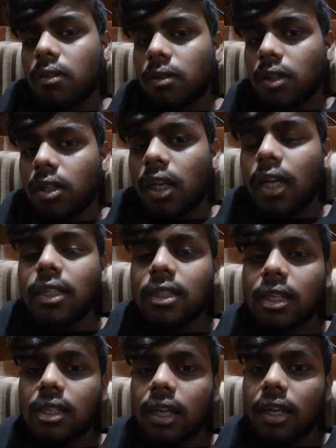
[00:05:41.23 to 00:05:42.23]
फिर नगरी
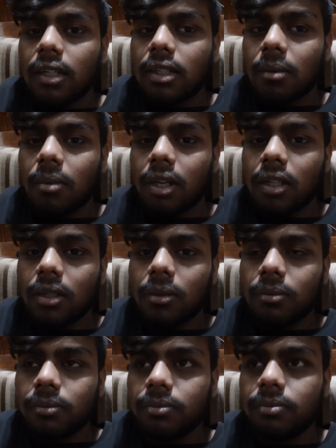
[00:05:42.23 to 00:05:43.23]
चले जाएंगे जहाँ मैं रहता
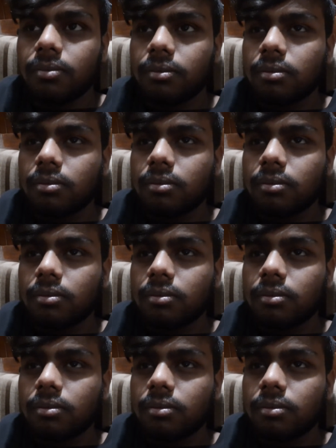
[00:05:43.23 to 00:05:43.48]
हूँ